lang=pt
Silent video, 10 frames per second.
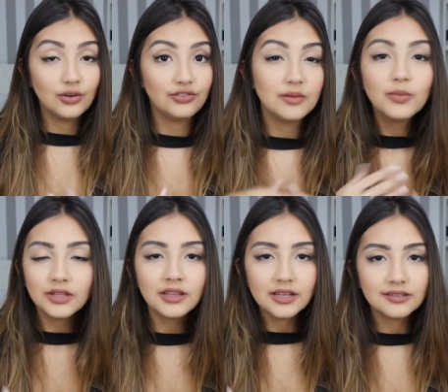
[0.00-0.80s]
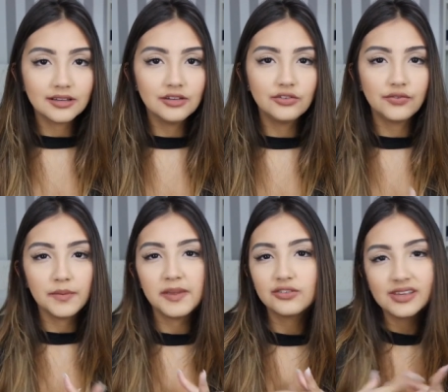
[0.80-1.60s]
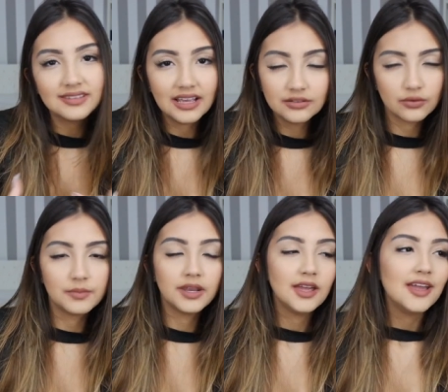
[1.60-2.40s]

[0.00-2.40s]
E eu achei muito interessante e fui pesquisar sobre.